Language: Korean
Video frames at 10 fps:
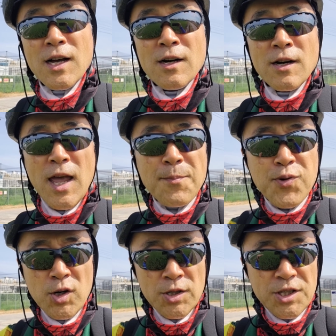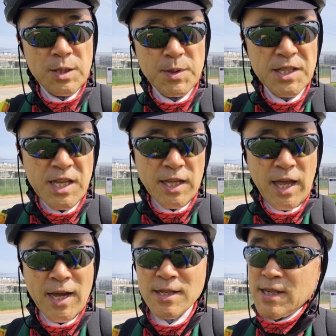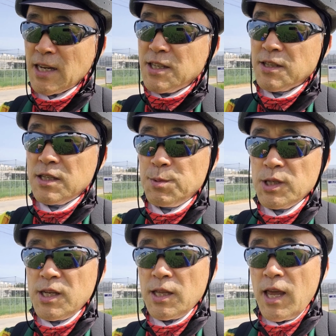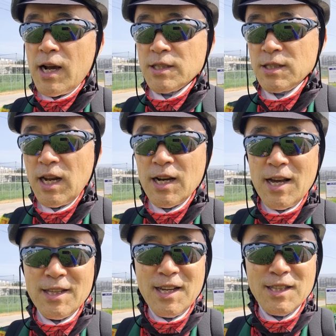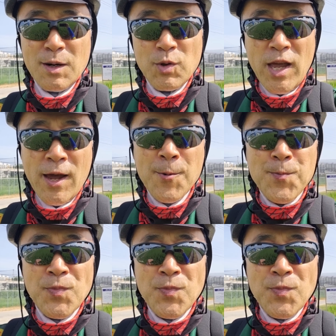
어, F12세대, 자식 12세대까지 내려가야 되기 때문에